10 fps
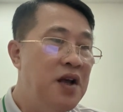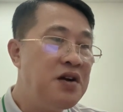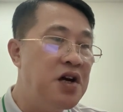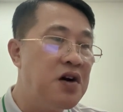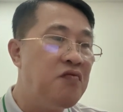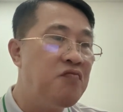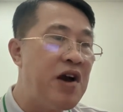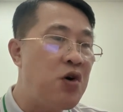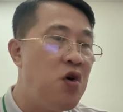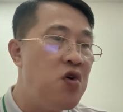Được,
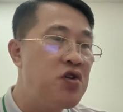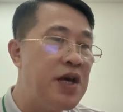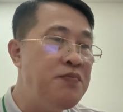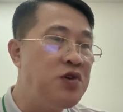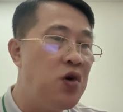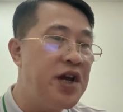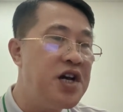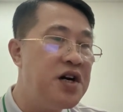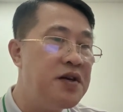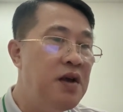vậy cô kiếm chỗ nghỉ
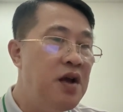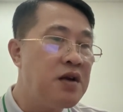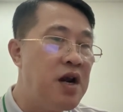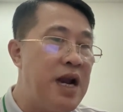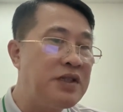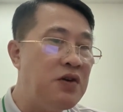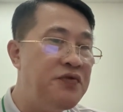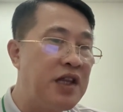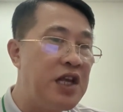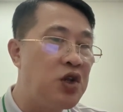ngơi, đợi làm xong
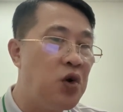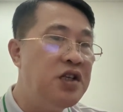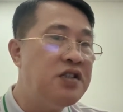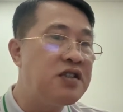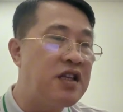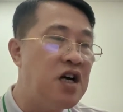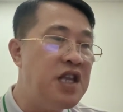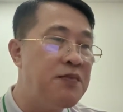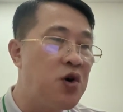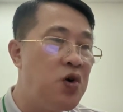việc thì tôi sẽ tới
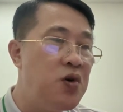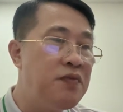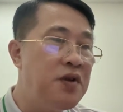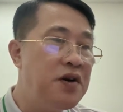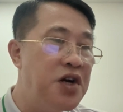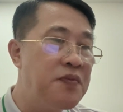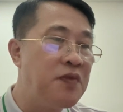tìm cô. Được.